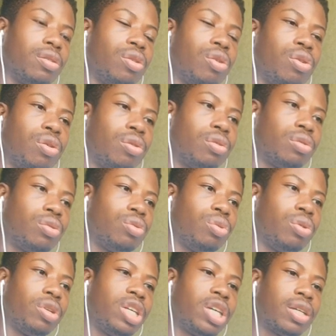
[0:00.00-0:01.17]
quand tu
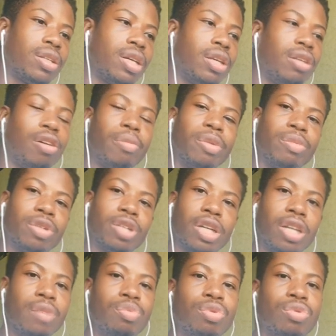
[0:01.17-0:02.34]
regardes énormément de
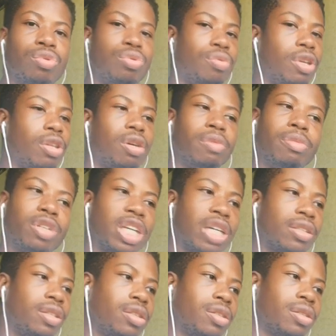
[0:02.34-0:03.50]
clips ou que tu suis énormément
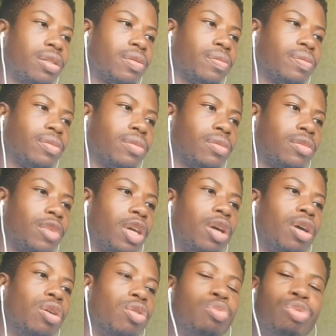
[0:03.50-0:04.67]
d'artistes,
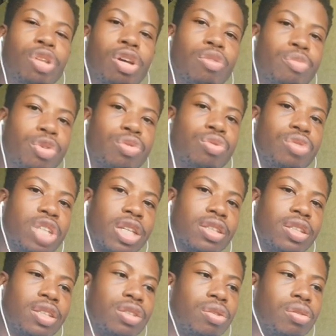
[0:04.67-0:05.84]
au bout d'un moment, tu cherches
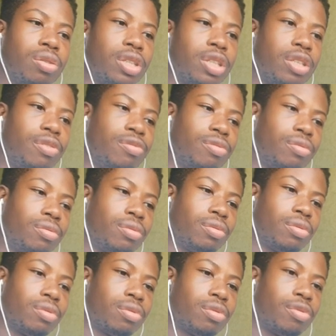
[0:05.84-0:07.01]
des gens qui vont
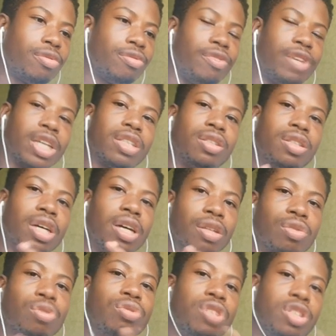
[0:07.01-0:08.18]
faire un
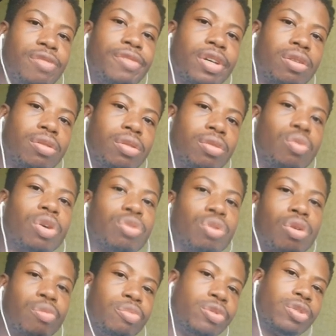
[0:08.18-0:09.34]
truc différent ou un truc
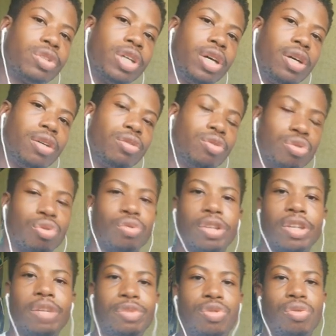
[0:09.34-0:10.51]
en plus de ce que toi as
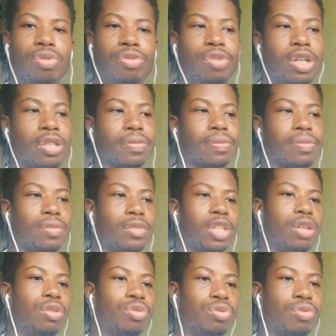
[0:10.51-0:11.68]
l'habitude de voir.
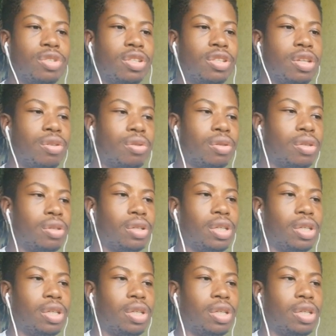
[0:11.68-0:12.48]
Et le souci c'est que